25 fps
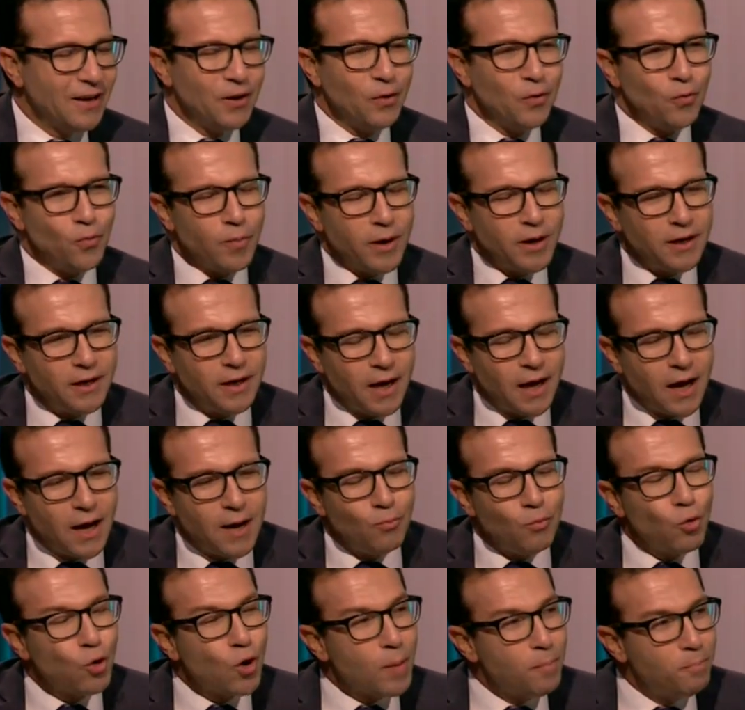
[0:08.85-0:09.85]
وبين
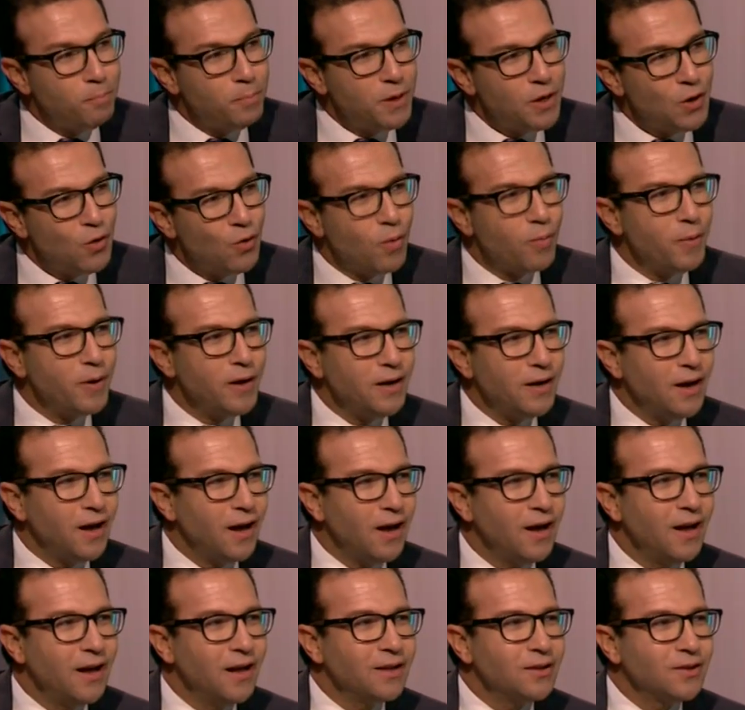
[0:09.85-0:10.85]
المربي وبين
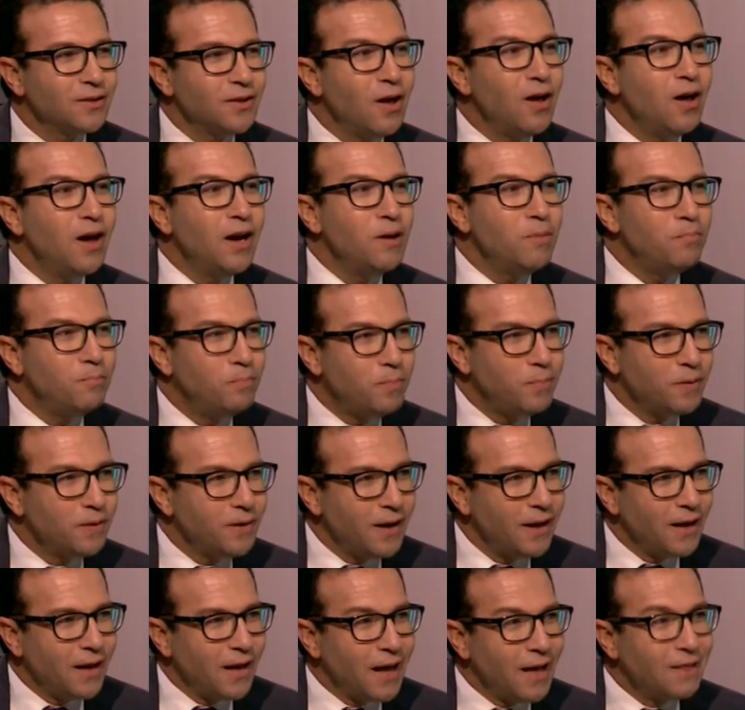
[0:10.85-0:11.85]
طالب
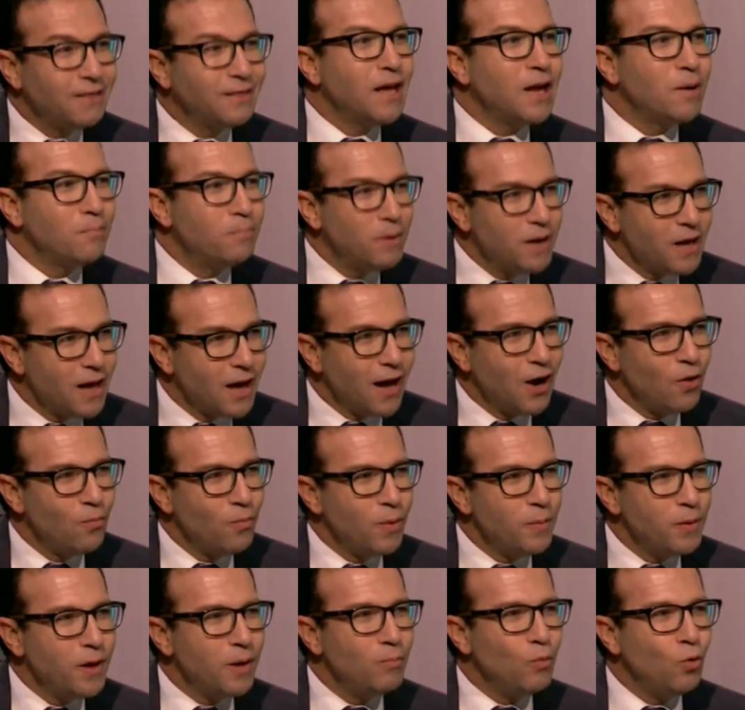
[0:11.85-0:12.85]
نعم. التربية أو نعم. ما
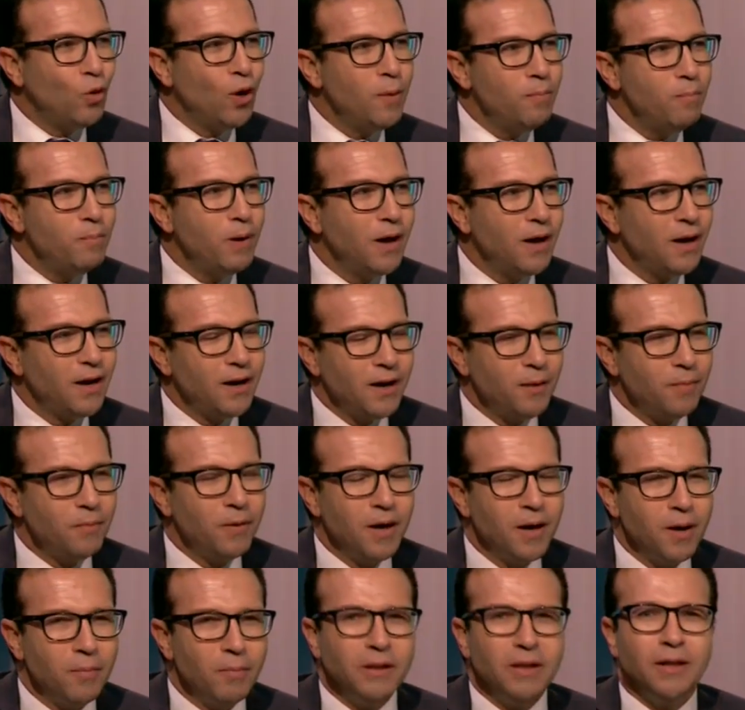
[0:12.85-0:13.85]
بين المحب
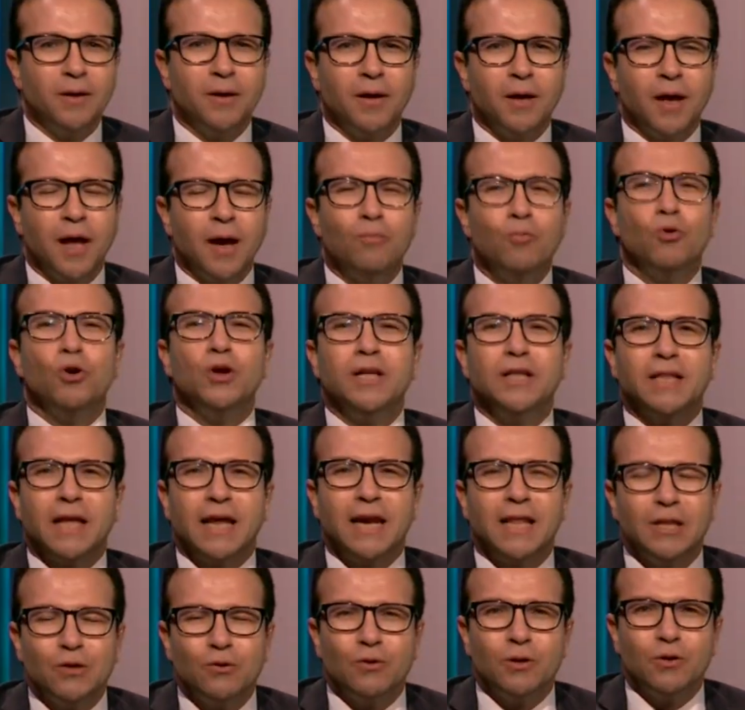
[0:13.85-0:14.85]
نعم. المريد
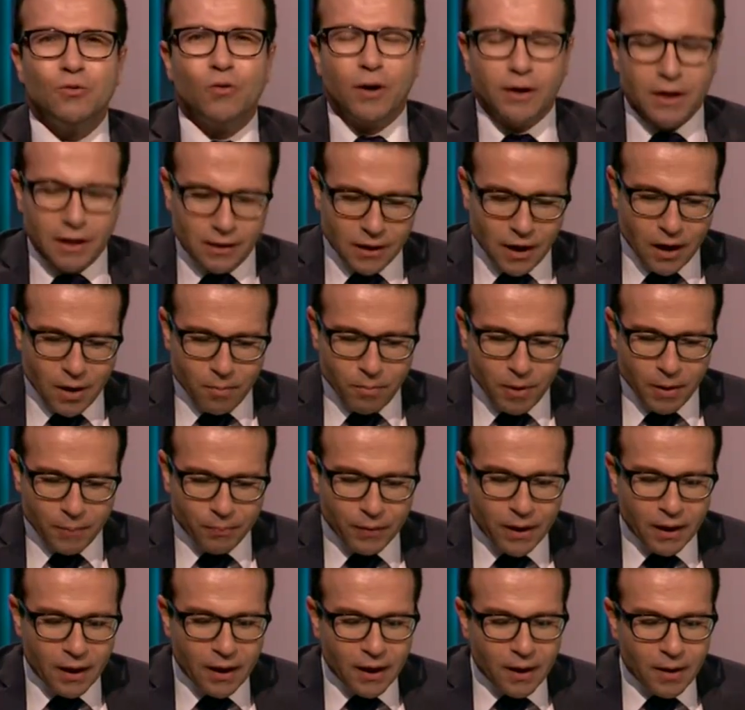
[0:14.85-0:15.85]
الذي يريد نعم. أن يتربى
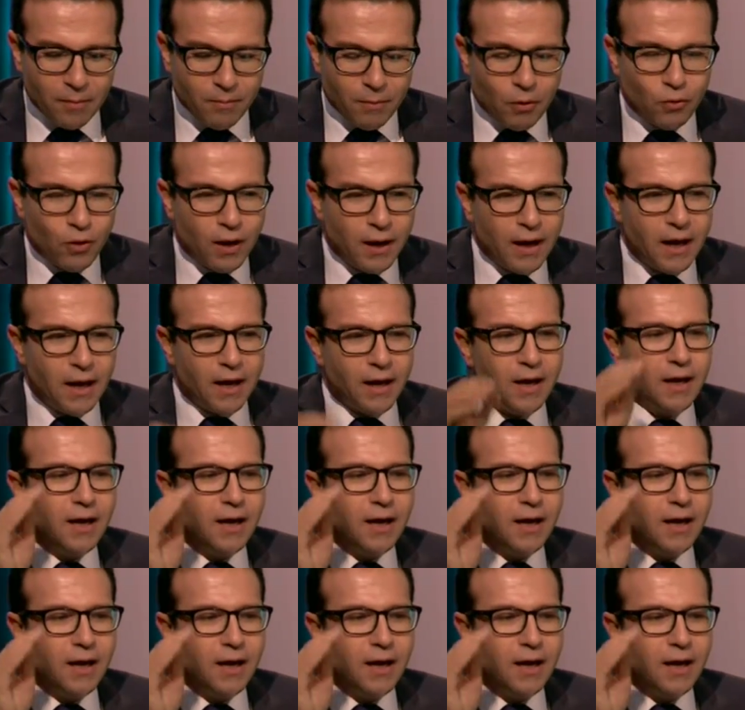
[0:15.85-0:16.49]
مولانا